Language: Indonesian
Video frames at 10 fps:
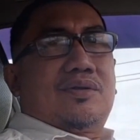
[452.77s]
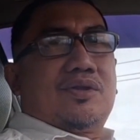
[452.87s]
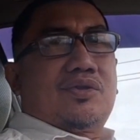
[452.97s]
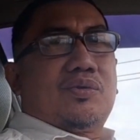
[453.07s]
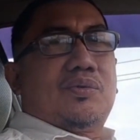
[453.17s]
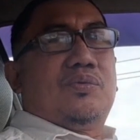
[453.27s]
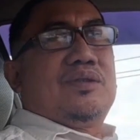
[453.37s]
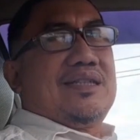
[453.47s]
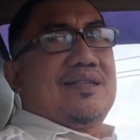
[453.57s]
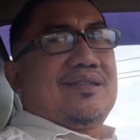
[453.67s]

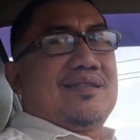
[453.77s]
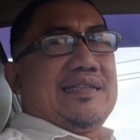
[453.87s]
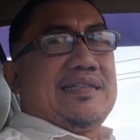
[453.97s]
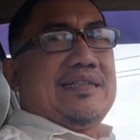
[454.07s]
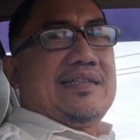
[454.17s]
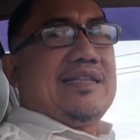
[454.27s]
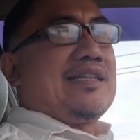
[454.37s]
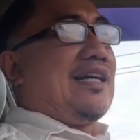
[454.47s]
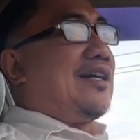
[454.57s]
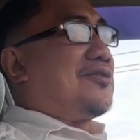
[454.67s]
sesungguhnya
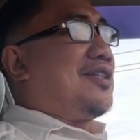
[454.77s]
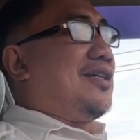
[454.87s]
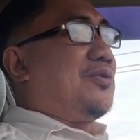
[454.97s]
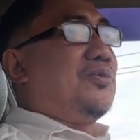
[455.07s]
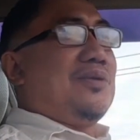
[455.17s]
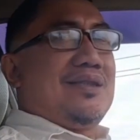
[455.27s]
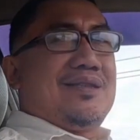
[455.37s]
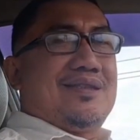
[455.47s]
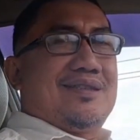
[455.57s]
kita harus akui